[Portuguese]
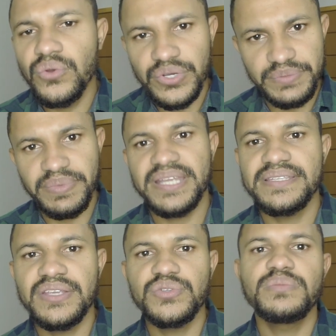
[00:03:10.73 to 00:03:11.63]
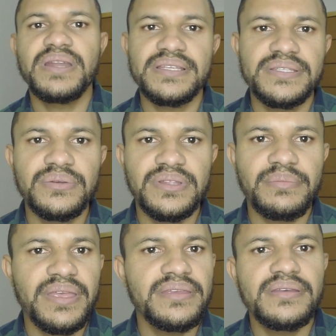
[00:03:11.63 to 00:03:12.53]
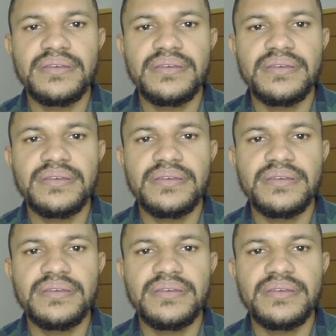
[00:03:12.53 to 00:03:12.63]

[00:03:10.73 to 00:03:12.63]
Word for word: hoje presente no Brasil também,